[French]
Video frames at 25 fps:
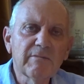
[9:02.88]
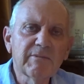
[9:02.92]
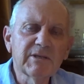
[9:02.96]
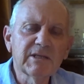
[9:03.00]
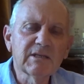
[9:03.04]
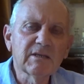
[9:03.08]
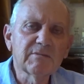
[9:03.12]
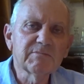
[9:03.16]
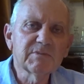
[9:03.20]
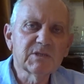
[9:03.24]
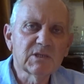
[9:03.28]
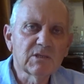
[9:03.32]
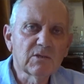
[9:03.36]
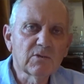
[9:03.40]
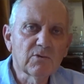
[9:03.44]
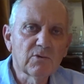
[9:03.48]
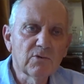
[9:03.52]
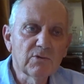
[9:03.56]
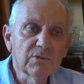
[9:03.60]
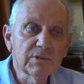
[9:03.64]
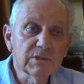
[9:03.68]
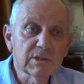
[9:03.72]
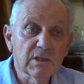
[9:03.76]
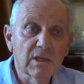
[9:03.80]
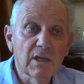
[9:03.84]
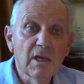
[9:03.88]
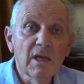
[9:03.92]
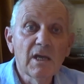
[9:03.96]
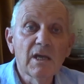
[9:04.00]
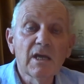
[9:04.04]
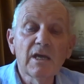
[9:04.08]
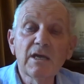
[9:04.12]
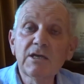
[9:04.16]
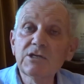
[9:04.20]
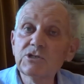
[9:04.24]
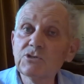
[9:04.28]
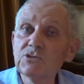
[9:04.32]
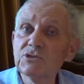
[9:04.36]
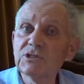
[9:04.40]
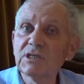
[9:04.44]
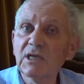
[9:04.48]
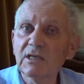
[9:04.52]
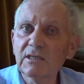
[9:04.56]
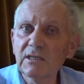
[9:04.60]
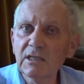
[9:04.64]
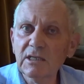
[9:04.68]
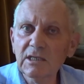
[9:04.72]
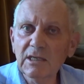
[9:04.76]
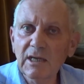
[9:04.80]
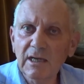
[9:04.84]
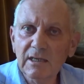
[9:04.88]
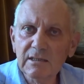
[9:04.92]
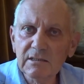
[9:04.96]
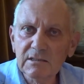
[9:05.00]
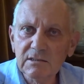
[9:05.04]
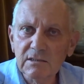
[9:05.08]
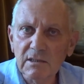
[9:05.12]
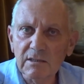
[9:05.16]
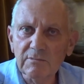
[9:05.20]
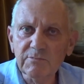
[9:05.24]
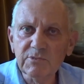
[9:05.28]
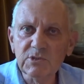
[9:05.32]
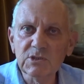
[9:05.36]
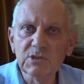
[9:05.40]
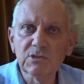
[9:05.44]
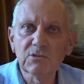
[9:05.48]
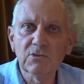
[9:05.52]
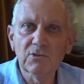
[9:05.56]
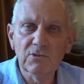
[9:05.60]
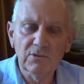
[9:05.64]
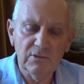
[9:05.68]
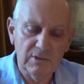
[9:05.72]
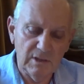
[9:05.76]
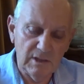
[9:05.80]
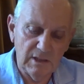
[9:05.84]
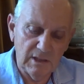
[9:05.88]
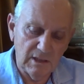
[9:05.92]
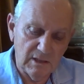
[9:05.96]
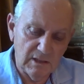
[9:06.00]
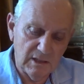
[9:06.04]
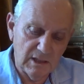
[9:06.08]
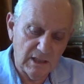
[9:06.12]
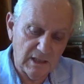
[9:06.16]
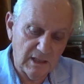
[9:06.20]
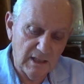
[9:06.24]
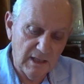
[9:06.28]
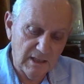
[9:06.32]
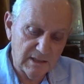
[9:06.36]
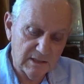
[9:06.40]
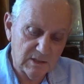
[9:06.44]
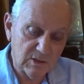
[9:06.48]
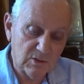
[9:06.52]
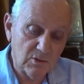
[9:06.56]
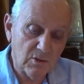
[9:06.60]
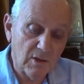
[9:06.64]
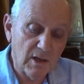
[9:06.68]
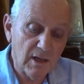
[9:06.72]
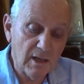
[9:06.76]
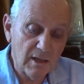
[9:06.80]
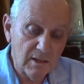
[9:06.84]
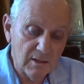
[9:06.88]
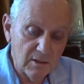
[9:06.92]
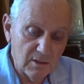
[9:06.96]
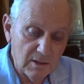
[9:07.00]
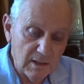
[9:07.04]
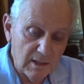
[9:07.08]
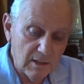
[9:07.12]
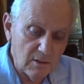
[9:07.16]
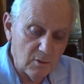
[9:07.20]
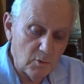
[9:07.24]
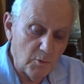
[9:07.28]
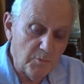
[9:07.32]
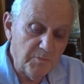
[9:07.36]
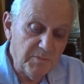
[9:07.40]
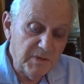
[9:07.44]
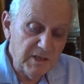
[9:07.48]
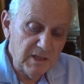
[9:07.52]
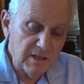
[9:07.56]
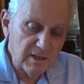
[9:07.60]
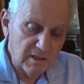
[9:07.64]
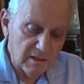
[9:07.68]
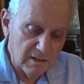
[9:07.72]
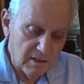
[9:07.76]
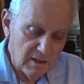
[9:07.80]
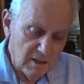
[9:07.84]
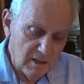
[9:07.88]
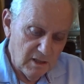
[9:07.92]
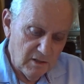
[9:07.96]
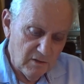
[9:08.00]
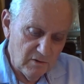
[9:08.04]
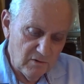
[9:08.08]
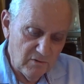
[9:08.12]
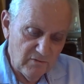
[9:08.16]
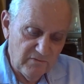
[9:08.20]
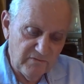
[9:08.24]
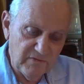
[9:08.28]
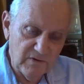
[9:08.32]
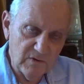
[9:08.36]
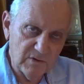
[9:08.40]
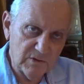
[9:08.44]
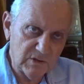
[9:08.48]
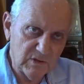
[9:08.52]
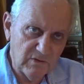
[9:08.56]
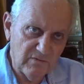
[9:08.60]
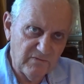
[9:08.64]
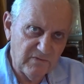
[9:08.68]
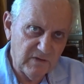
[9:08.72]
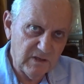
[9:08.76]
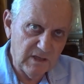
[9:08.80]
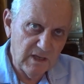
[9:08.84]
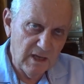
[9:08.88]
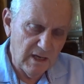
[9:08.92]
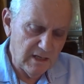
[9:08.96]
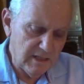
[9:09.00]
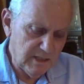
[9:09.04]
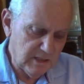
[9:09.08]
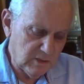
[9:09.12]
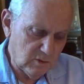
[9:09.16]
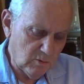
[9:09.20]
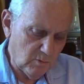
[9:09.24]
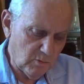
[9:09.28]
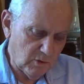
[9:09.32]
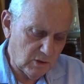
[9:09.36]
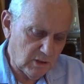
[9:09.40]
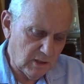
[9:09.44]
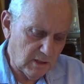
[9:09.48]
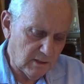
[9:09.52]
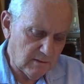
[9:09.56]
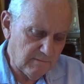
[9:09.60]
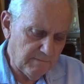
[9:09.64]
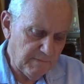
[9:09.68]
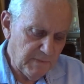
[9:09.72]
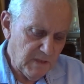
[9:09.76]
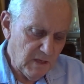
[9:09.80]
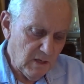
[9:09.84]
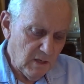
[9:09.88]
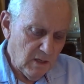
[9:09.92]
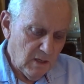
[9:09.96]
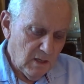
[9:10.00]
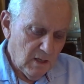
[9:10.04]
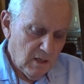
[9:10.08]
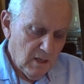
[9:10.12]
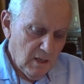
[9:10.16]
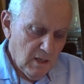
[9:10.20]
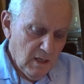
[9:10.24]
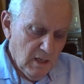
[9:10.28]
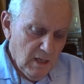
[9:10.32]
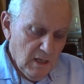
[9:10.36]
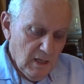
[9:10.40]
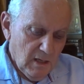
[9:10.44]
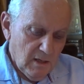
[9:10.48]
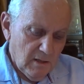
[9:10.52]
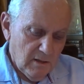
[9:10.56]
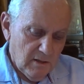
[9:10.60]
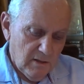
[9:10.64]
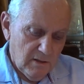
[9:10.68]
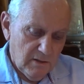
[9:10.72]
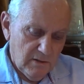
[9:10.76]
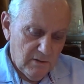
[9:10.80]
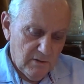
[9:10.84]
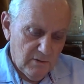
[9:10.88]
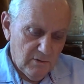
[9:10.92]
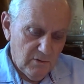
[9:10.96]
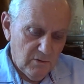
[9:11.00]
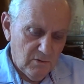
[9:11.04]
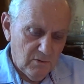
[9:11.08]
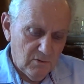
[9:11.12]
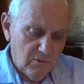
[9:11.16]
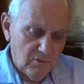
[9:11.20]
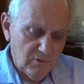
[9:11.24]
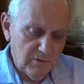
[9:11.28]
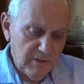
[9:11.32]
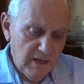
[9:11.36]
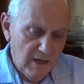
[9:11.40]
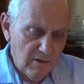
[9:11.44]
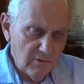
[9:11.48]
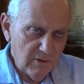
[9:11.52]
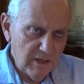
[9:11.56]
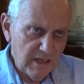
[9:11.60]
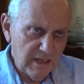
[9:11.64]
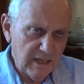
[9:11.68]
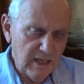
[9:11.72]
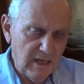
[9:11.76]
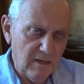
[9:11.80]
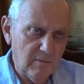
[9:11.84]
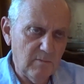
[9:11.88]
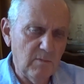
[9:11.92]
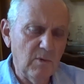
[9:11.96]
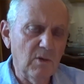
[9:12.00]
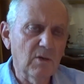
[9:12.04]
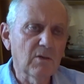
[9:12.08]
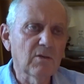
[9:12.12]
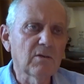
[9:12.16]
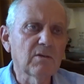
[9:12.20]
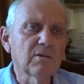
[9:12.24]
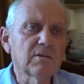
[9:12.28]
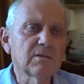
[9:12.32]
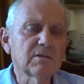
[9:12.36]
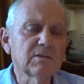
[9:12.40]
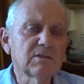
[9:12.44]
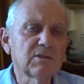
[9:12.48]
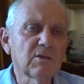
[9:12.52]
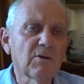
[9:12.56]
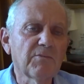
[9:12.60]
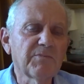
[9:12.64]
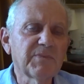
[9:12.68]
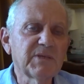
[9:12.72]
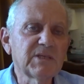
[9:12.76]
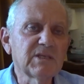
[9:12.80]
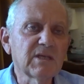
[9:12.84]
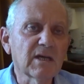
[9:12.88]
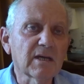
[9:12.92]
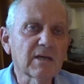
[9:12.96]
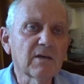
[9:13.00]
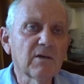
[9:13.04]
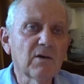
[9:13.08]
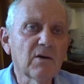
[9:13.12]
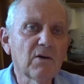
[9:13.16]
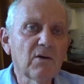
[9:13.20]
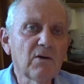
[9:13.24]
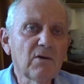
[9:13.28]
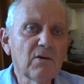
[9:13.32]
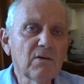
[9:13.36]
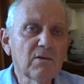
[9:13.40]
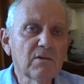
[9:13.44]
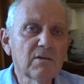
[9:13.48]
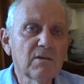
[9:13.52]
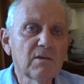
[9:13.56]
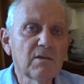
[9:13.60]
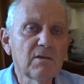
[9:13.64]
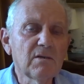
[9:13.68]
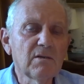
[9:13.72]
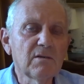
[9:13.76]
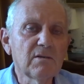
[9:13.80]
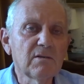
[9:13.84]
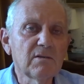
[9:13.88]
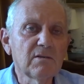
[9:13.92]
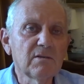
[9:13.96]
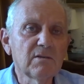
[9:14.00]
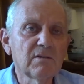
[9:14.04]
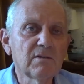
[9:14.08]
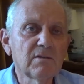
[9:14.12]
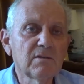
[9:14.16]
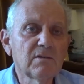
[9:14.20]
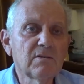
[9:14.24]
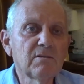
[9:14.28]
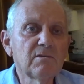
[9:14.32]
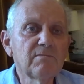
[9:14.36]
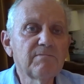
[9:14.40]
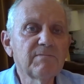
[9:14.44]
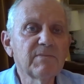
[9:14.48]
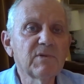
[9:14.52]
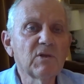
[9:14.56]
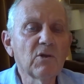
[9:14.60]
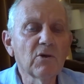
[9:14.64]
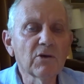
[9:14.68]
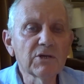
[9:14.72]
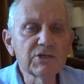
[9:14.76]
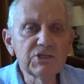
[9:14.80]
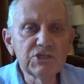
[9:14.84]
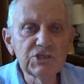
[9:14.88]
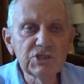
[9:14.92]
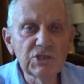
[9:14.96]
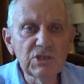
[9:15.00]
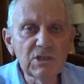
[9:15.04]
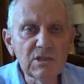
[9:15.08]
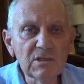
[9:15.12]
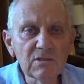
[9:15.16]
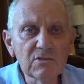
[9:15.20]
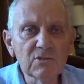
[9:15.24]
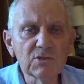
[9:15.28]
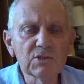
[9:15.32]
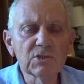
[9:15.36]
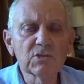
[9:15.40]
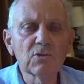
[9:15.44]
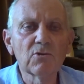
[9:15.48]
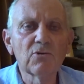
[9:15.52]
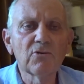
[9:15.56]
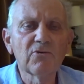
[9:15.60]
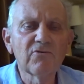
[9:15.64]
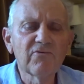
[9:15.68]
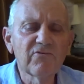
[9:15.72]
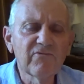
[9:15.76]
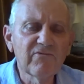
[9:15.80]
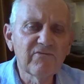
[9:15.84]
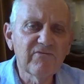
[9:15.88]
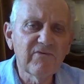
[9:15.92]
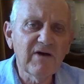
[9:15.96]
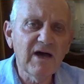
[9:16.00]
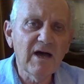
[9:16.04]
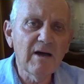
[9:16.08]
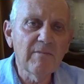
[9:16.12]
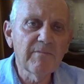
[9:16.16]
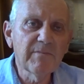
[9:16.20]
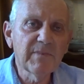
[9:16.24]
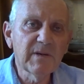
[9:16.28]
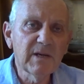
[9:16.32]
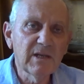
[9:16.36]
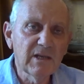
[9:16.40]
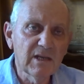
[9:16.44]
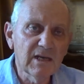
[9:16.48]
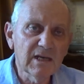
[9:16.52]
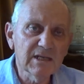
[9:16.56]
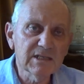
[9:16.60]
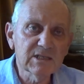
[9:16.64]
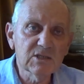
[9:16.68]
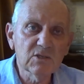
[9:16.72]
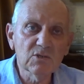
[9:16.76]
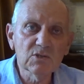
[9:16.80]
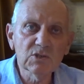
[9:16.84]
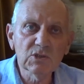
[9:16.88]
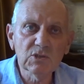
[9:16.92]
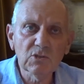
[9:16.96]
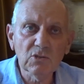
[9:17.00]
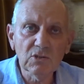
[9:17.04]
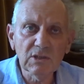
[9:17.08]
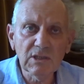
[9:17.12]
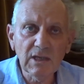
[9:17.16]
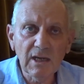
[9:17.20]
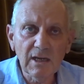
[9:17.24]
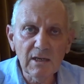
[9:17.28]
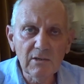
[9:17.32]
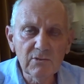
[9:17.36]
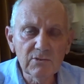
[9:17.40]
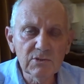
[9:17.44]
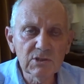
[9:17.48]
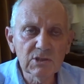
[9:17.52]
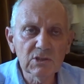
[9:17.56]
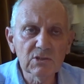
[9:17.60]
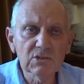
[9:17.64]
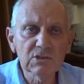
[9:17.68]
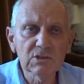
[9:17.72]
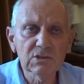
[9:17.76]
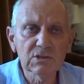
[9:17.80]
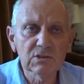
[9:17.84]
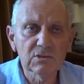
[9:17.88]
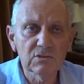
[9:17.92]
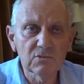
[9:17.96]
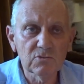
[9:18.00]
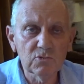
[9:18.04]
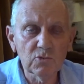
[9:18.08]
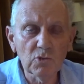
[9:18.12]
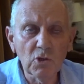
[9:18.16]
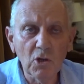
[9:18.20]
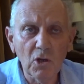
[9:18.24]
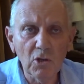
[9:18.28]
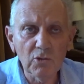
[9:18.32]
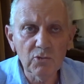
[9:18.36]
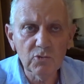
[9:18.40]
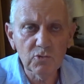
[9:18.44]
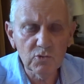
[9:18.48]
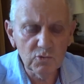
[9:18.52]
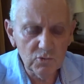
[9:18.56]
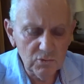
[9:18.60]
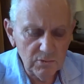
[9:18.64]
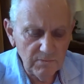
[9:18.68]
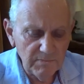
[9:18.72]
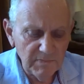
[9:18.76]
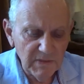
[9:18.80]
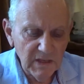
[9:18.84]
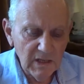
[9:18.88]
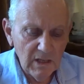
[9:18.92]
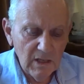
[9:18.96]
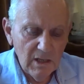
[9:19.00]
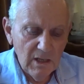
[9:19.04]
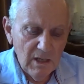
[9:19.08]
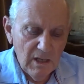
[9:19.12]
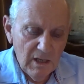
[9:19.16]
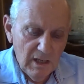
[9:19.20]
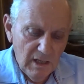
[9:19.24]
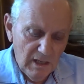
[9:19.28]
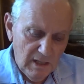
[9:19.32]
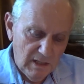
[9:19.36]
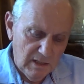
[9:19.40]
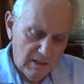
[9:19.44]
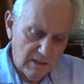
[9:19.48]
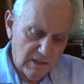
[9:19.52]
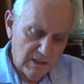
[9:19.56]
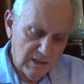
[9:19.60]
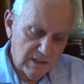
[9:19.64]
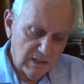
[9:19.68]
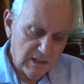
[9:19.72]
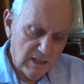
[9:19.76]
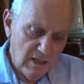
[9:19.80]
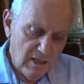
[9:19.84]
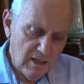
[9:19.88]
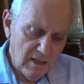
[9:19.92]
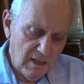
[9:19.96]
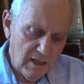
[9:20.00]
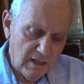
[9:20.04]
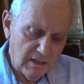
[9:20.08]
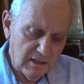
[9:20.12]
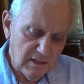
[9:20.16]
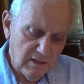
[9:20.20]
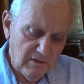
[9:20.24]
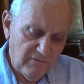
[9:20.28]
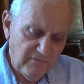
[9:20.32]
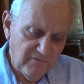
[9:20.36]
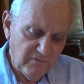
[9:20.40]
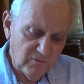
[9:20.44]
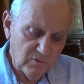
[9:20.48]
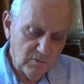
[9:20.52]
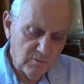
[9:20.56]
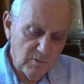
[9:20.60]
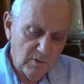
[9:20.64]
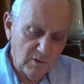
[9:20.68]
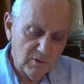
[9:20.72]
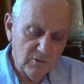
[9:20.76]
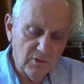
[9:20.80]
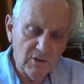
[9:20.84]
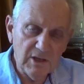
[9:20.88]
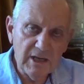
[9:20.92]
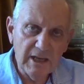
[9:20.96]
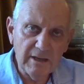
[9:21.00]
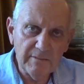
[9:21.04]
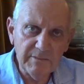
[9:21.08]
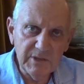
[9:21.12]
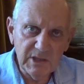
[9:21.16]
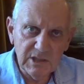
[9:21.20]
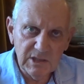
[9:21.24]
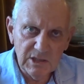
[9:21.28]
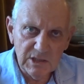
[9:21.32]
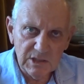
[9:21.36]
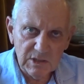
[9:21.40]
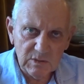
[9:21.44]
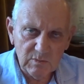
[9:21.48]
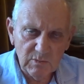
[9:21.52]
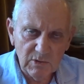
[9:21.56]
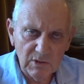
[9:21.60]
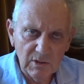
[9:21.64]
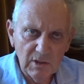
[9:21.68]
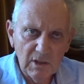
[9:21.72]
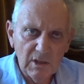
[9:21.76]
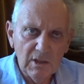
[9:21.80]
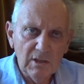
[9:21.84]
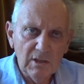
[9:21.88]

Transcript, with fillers: de la béta-psychose, et jusqu'à Descartes, hein, puisque Descartes sera le pire euh, philosophe idéaliste moderne. Euh, on a également dans Pythagore euh, l'origine de ce que l'on va appeler la science totale, une science du grand tout, qui sera un des fondements de l'hermétisme.